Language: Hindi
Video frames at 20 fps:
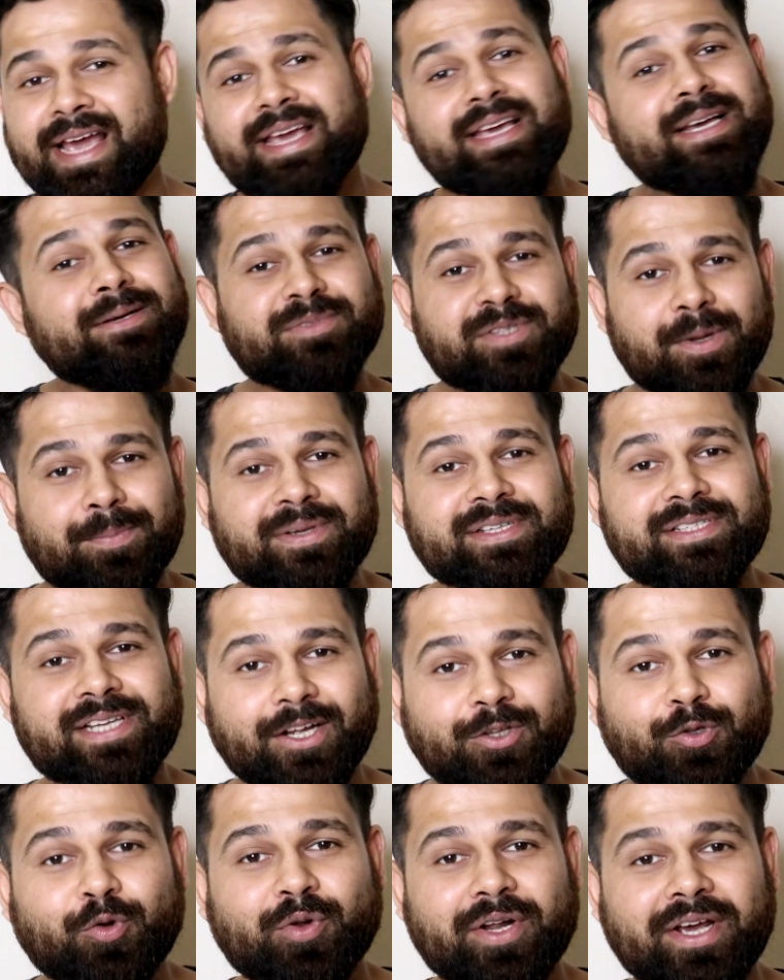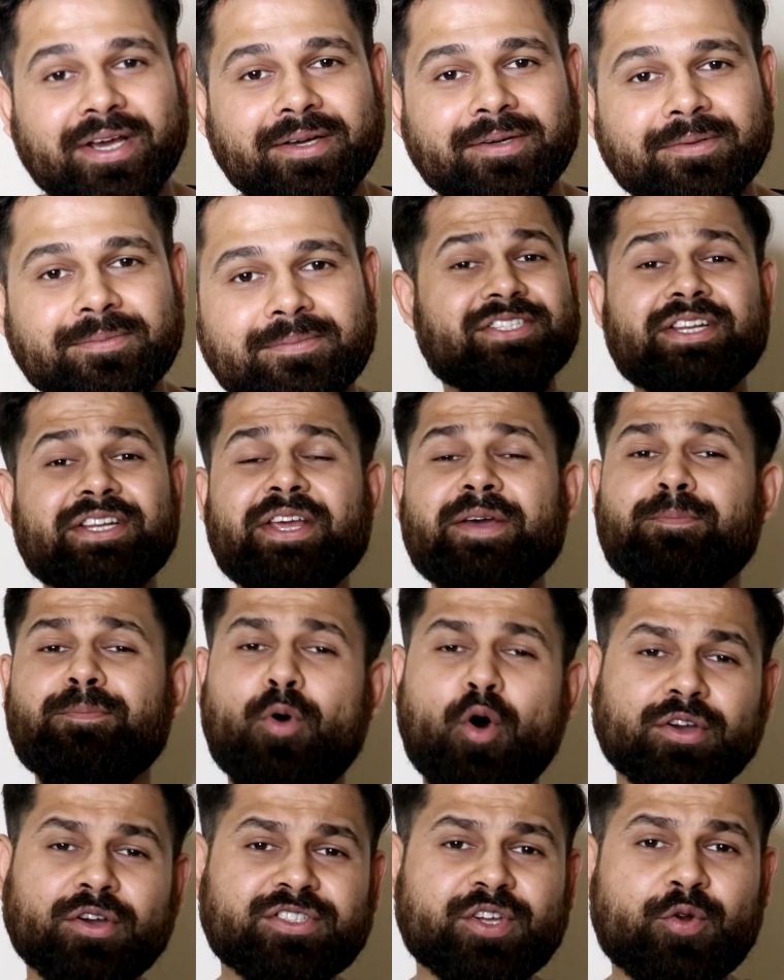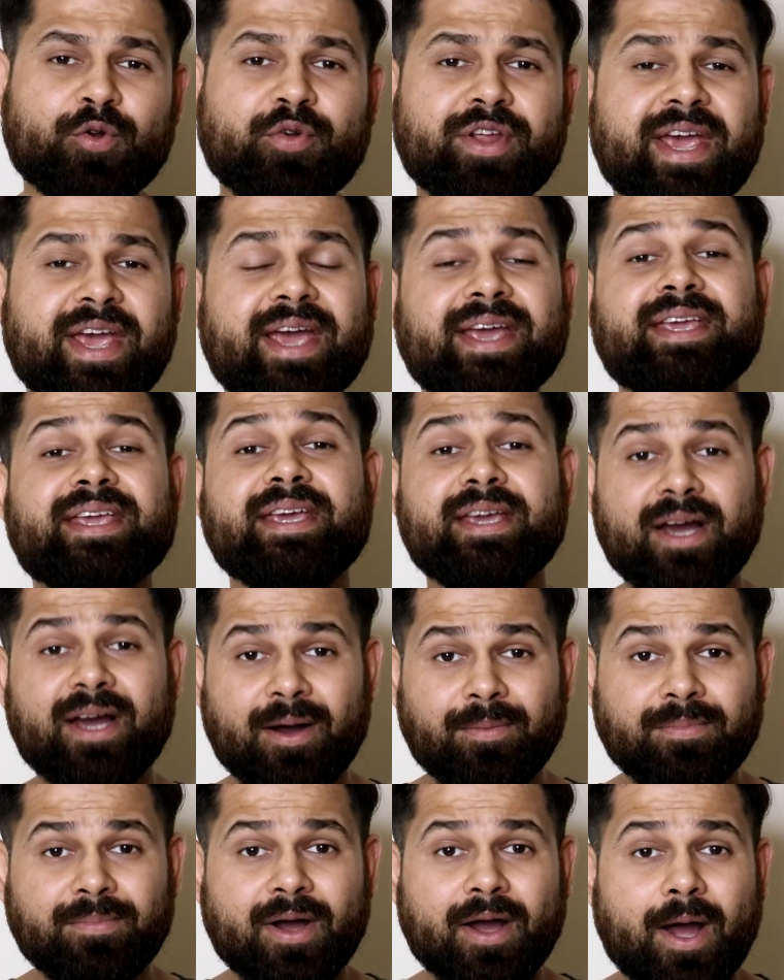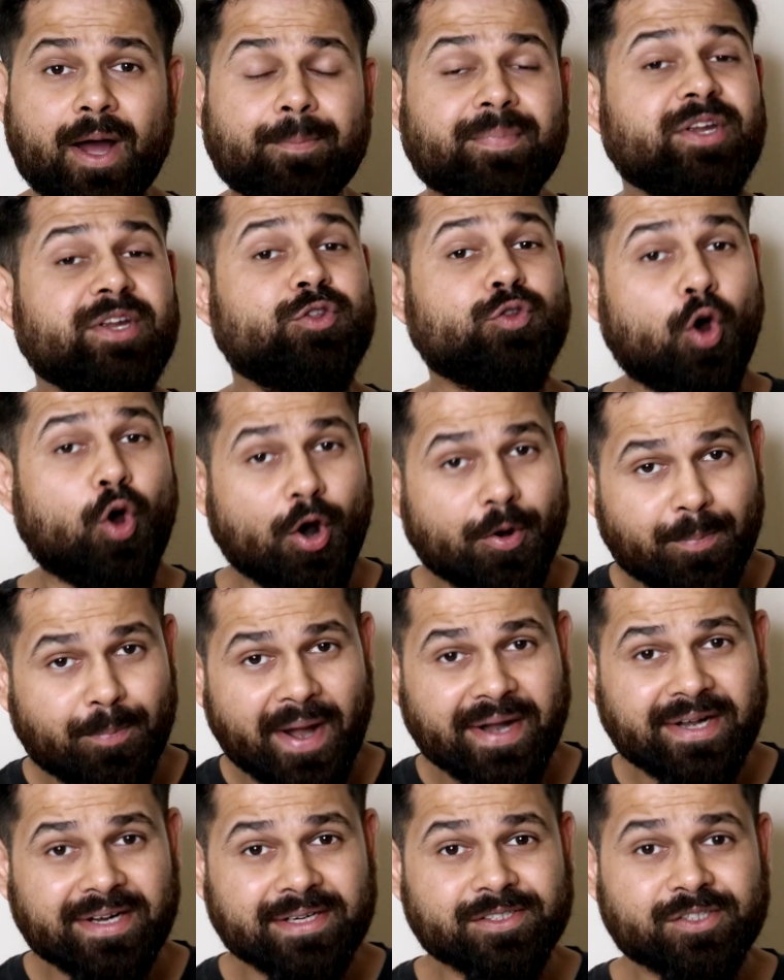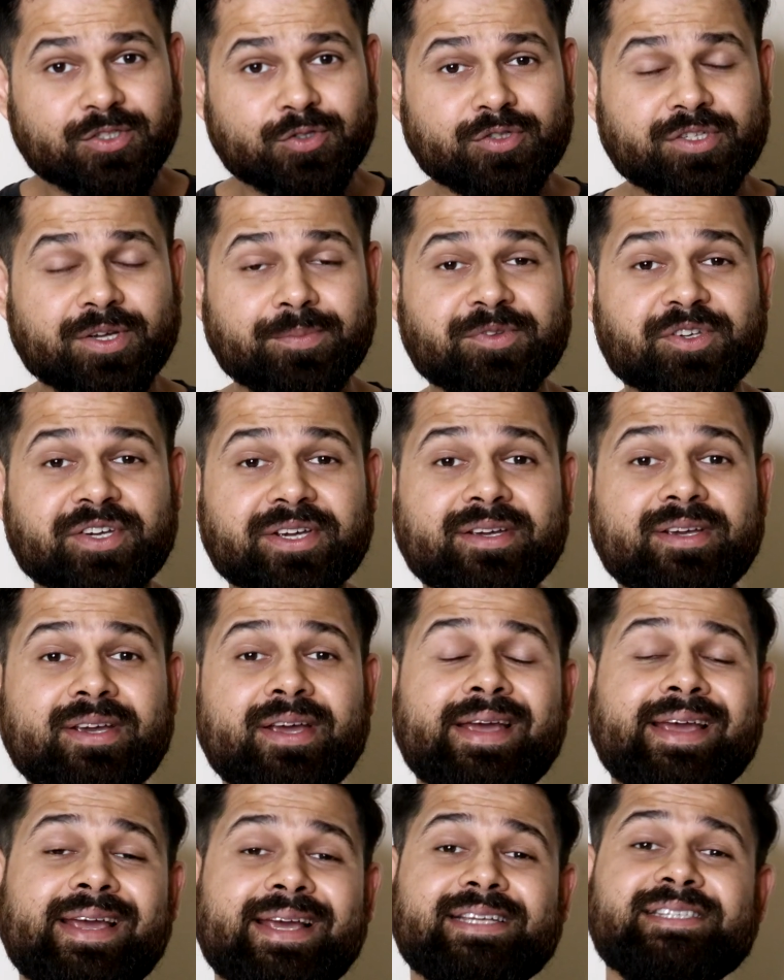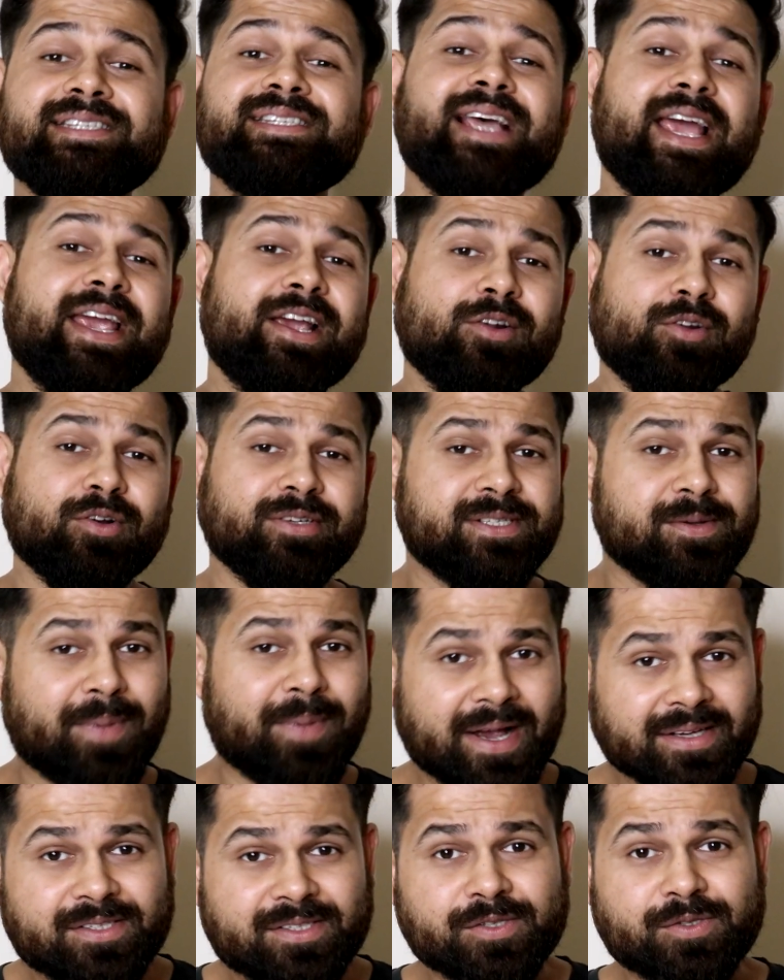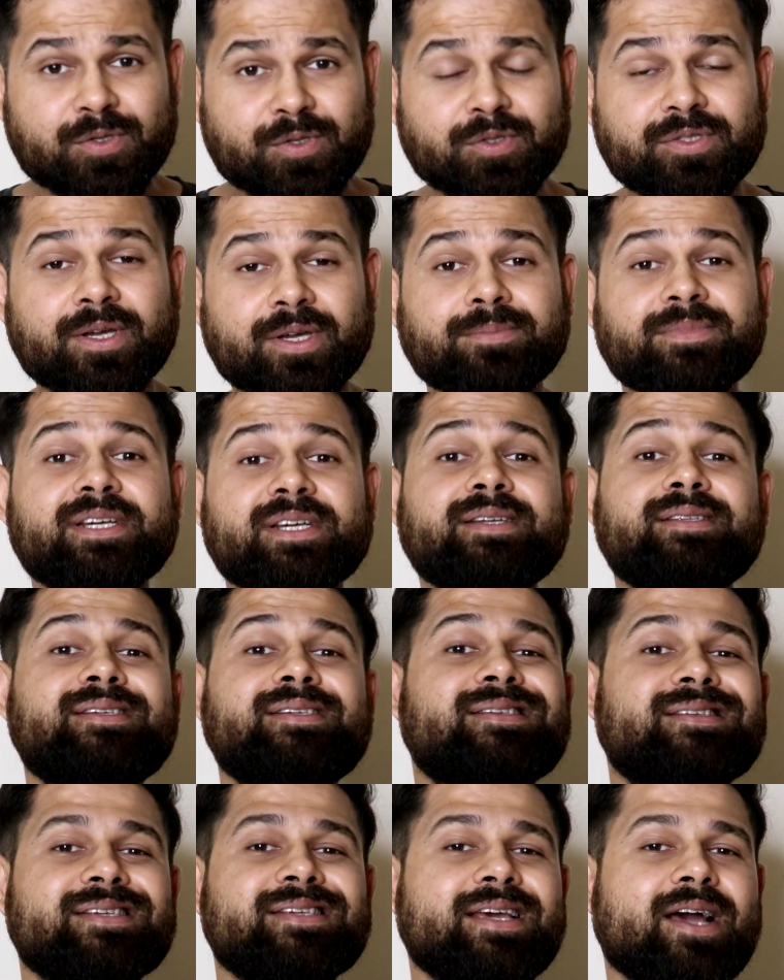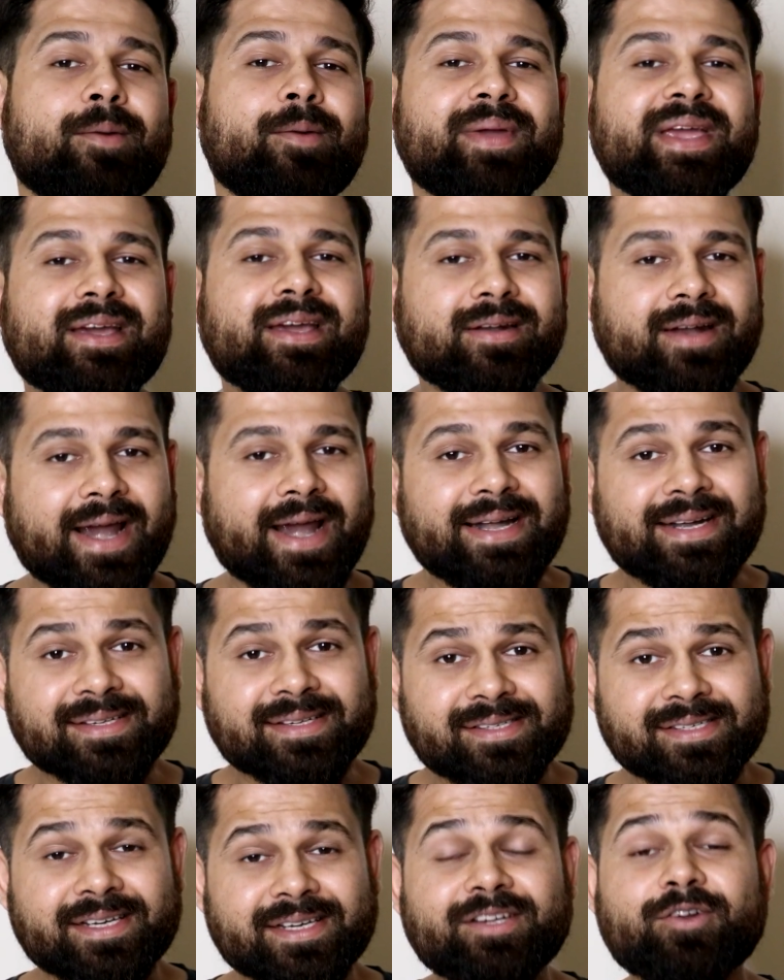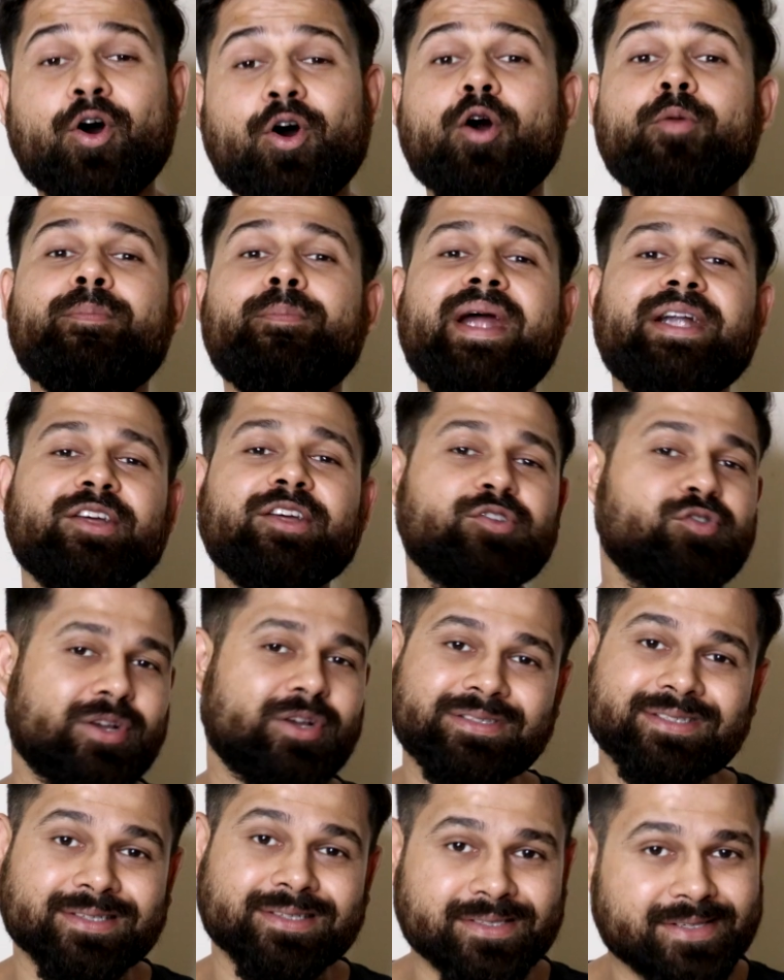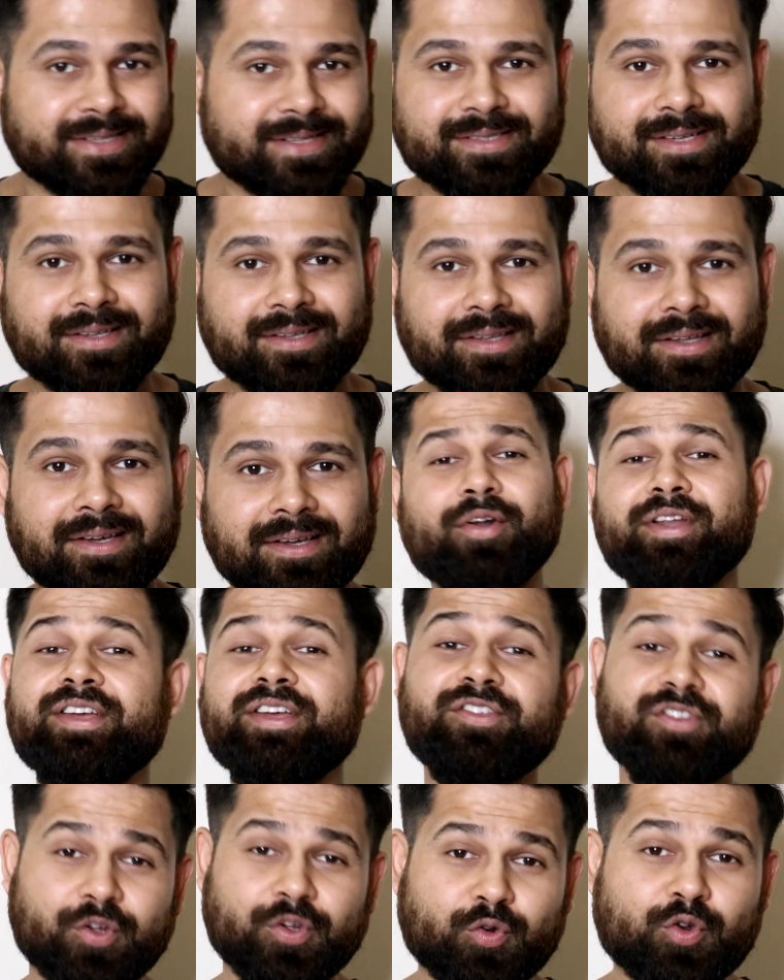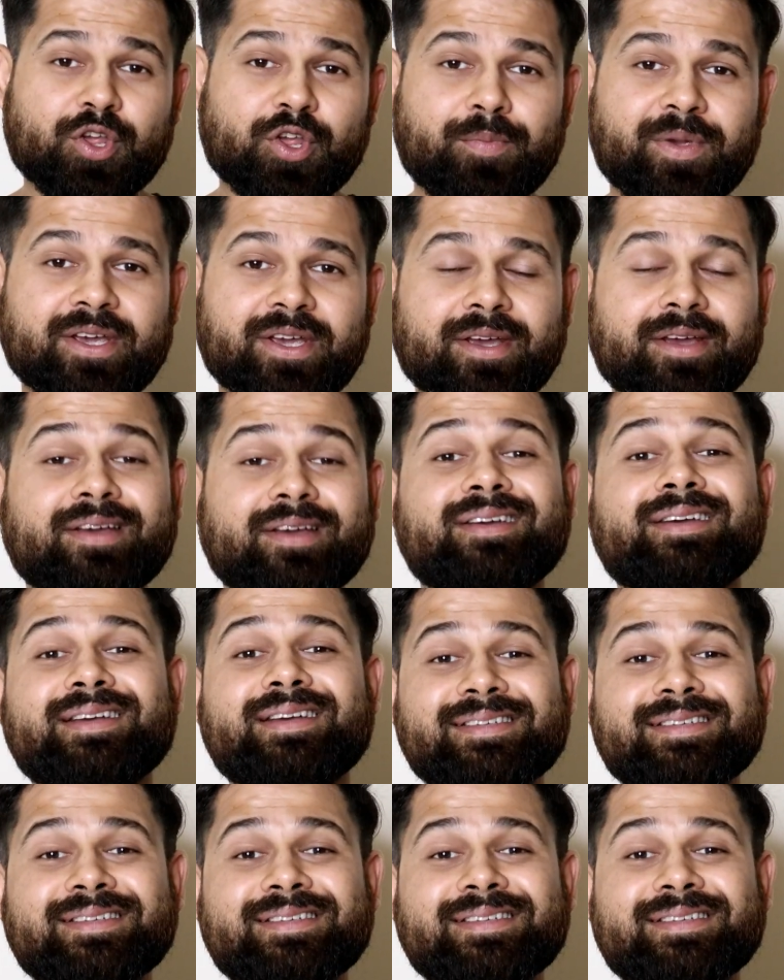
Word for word: यही हम सब के साथ हो रहा है इसलिए बहुत ज़रूरी है कि हम अपने थॉट पैटर्न्स को समझें इन साइकोलॉजी बायसेस को समझें जिससे हम एक राइट डिसीजन और बेटर चॉइसेस ले सकें और ये ज़रूरी भी है